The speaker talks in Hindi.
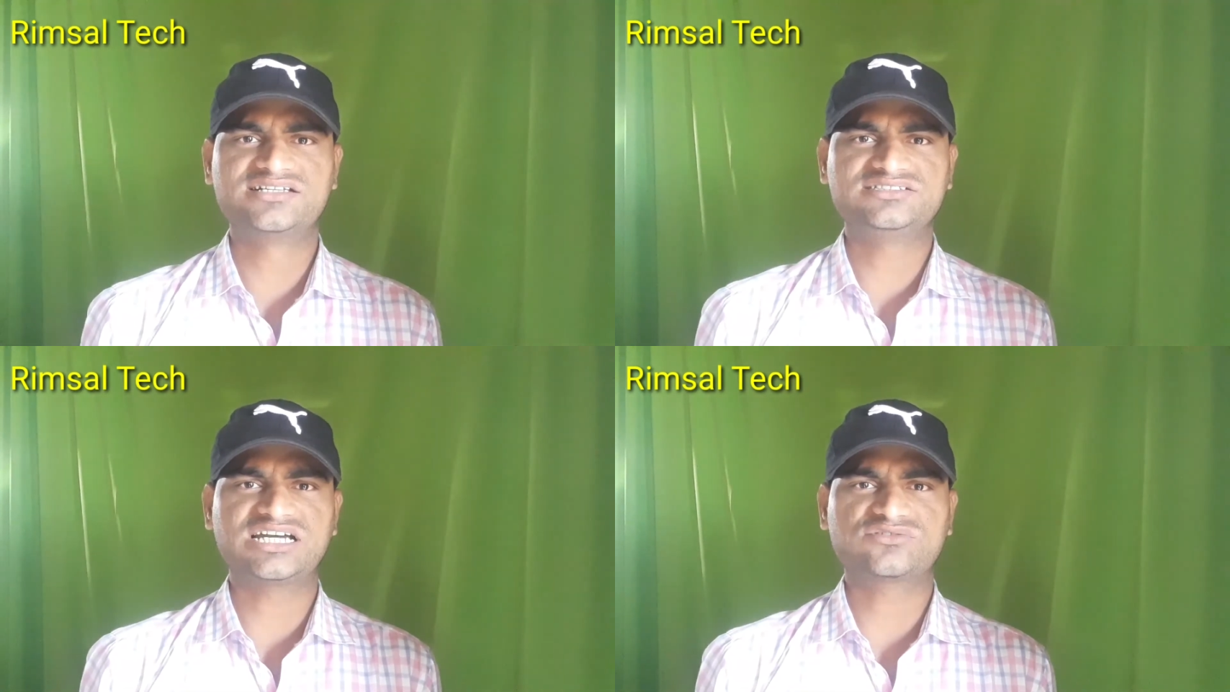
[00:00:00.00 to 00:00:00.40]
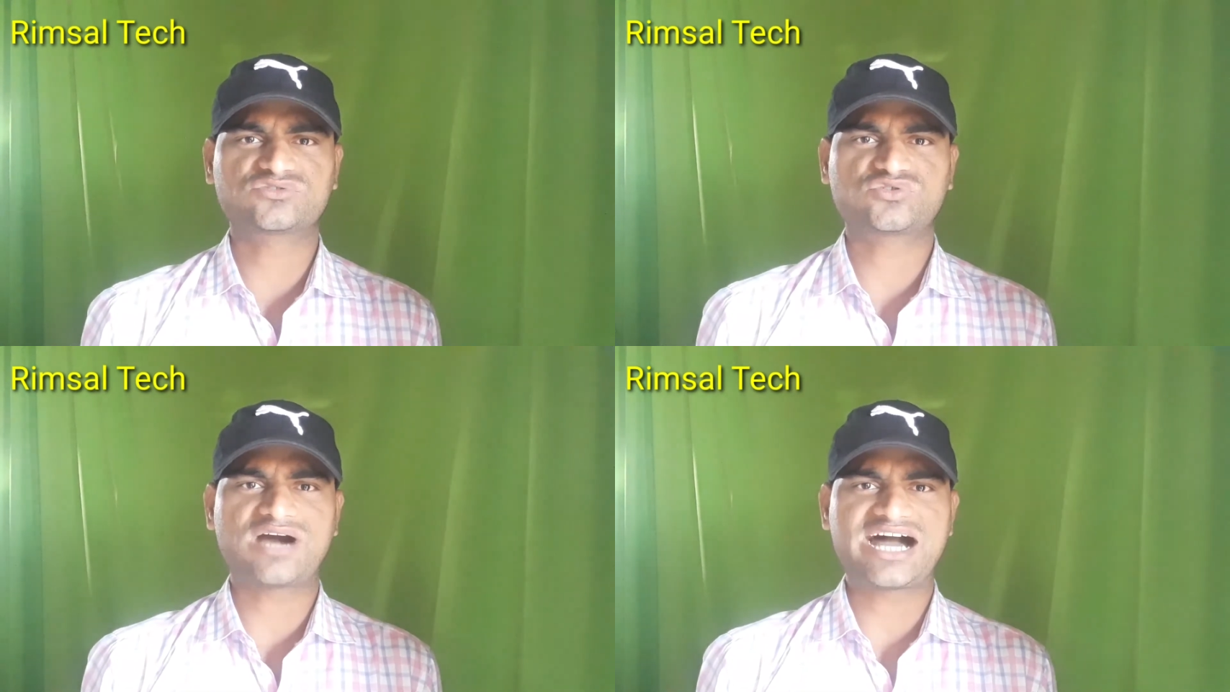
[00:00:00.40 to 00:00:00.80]
जी हां
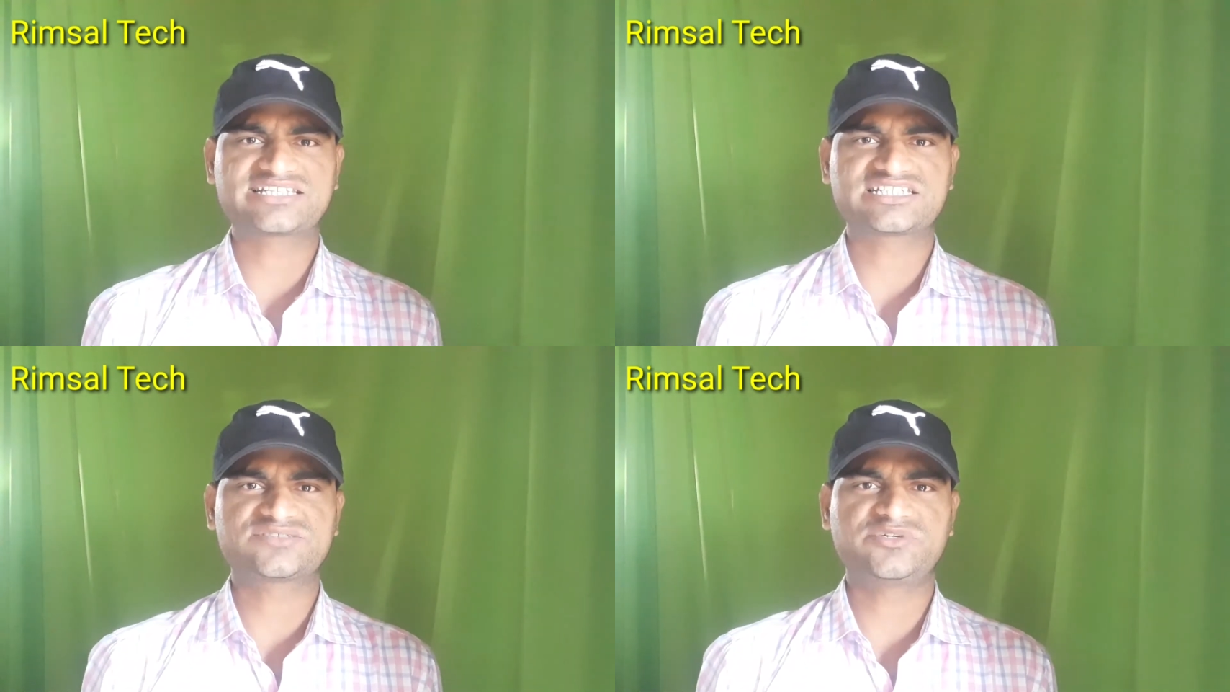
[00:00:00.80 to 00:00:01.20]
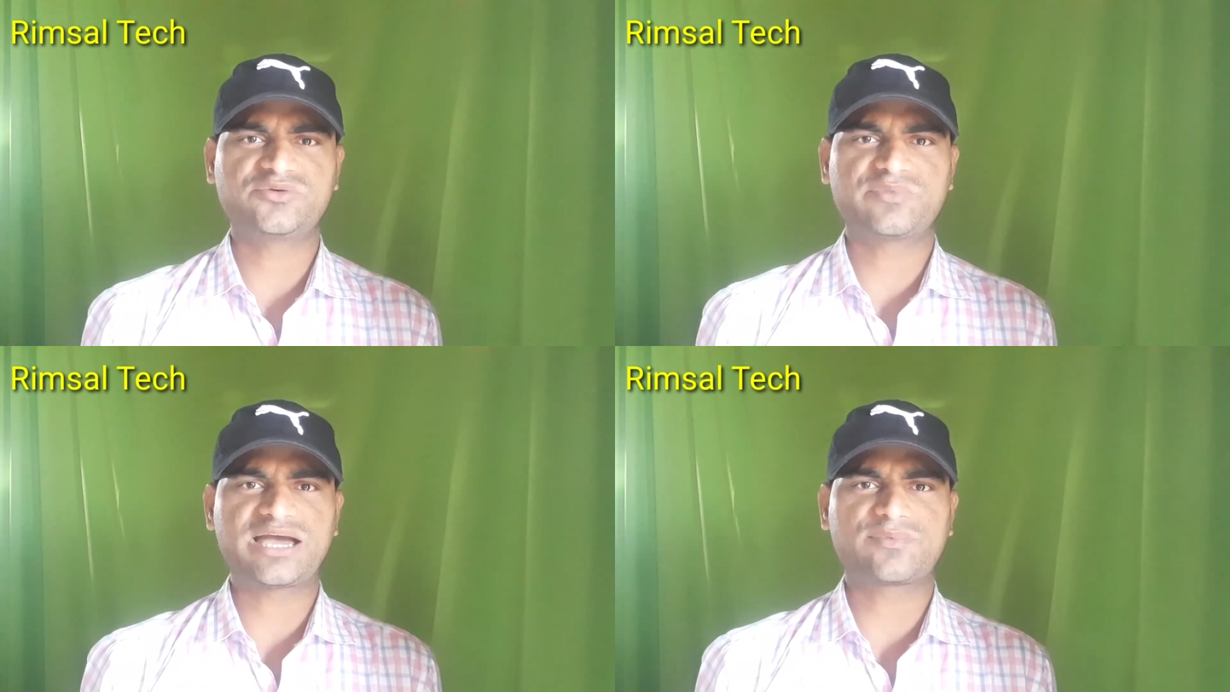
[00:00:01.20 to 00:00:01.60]
दोस्तों आज के इस
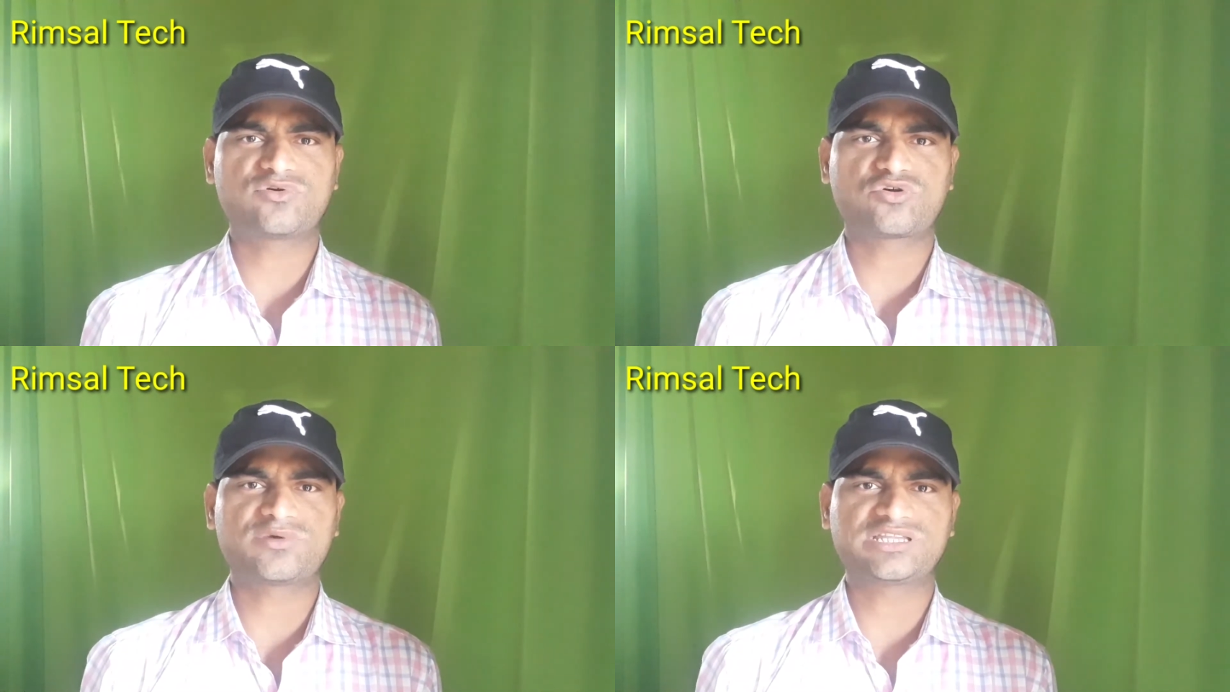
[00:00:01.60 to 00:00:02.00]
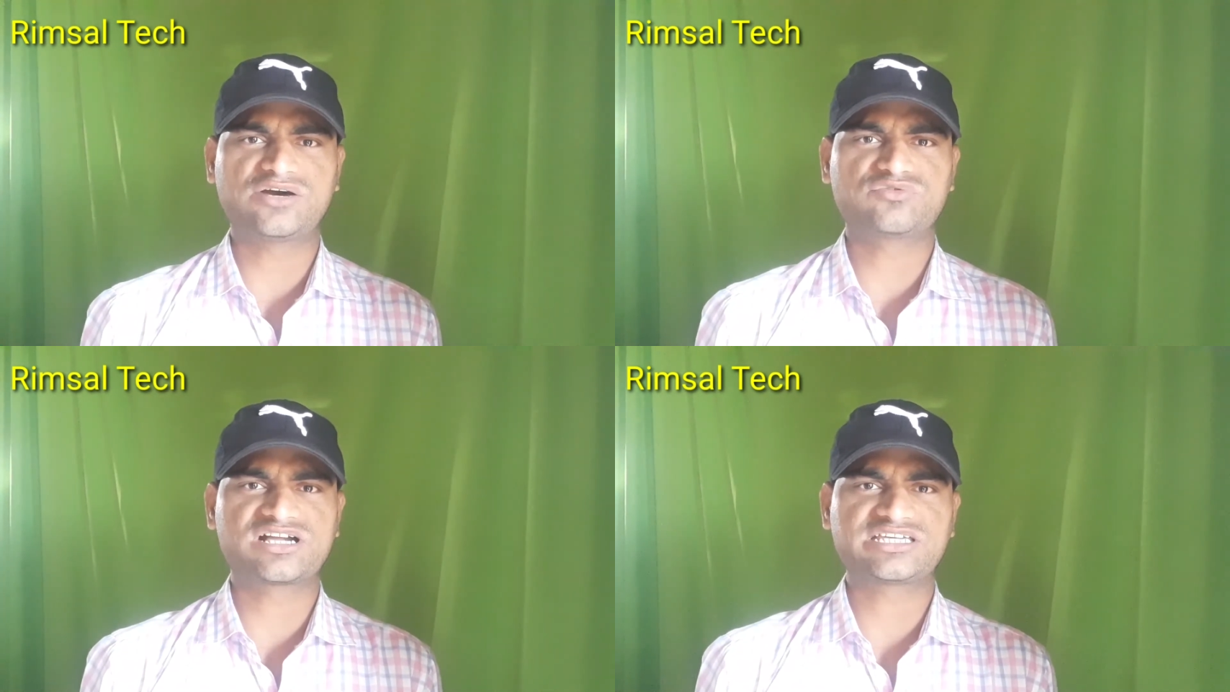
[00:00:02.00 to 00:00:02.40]
वीडियो में मैं आप लोगों को बताऊंगा